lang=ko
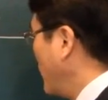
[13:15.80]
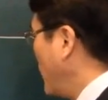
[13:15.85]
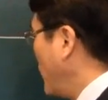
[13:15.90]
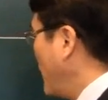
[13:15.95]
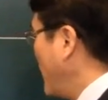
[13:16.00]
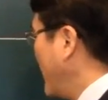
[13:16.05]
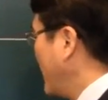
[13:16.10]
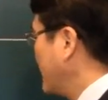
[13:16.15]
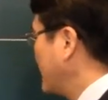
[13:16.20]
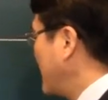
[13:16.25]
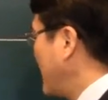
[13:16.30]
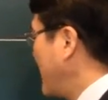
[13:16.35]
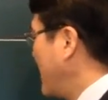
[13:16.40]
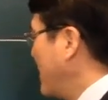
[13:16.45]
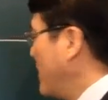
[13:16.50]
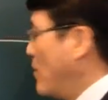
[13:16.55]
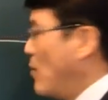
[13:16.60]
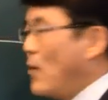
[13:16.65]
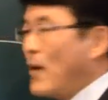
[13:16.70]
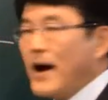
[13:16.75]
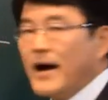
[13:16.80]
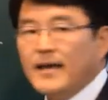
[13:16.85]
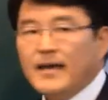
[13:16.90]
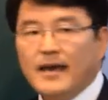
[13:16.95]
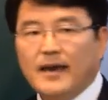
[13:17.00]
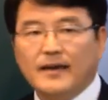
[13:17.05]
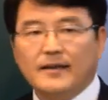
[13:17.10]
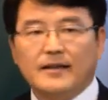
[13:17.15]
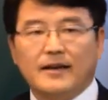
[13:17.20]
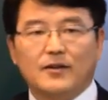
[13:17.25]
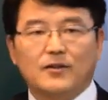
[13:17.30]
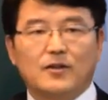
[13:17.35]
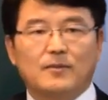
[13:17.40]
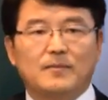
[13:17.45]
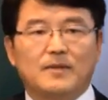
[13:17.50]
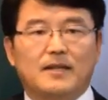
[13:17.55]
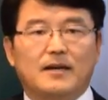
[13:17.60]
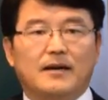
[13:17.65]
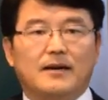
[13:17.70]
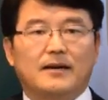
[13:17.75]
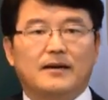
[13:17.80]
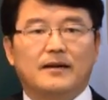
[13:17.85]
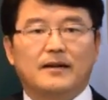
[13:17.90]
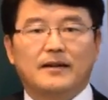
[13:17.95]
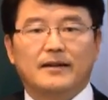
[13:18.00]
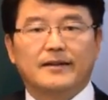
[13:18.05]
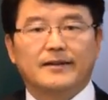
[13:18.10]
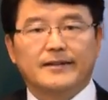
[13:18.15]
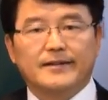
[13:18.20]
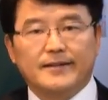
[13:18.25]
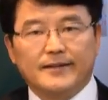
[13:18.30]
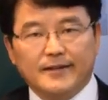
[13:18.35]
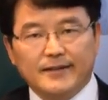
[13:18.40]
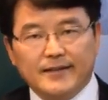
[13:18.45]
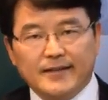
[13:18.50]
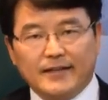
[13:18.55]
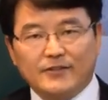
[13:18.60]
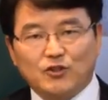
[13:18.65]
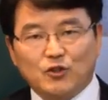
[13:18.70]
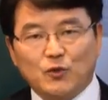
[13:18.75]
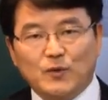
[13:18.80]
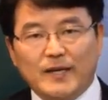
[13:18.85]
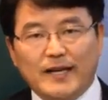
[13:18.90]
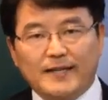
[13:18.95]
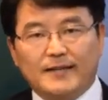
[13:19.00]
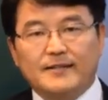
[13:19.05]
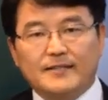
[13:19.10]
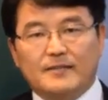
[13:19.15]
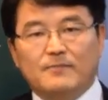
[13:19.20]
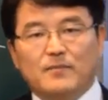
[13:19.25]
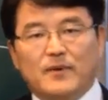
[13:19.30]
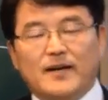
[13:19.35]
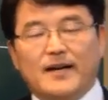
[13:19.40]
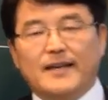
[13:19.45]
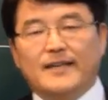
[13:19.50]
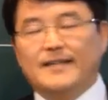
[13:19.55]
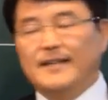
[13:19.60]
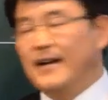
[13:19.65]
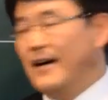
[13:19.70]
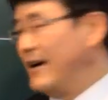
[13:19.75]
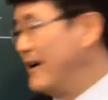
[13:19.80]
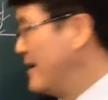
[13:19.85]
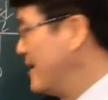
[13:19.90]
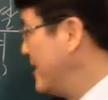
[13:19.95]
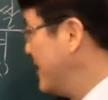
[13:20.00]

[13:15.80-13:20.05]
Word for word: 오행사 화에 해당이 됩니다. 그런데 중요한 것은 뭐가 있냐?